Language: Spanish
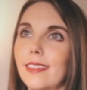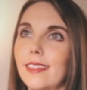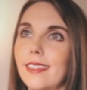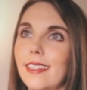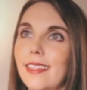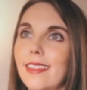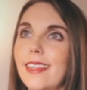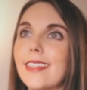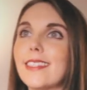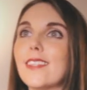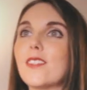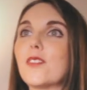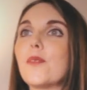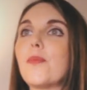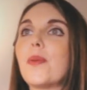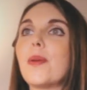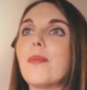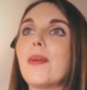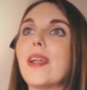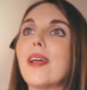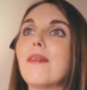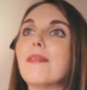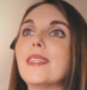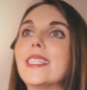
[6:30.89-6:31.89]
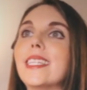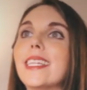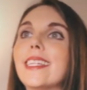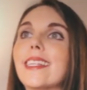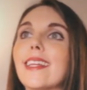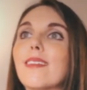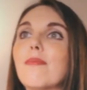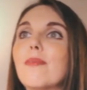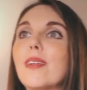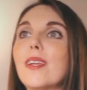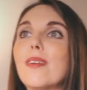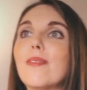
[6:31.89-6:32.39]
Desde su primera visita
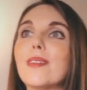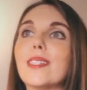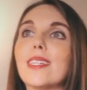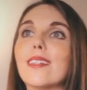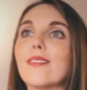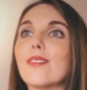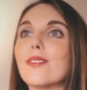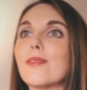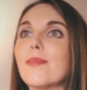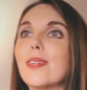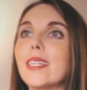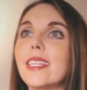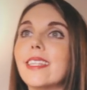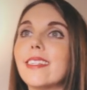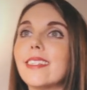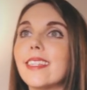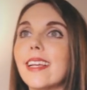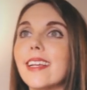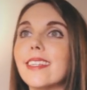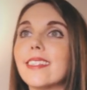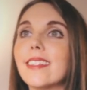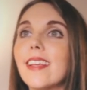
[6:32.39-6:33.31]
en 1926,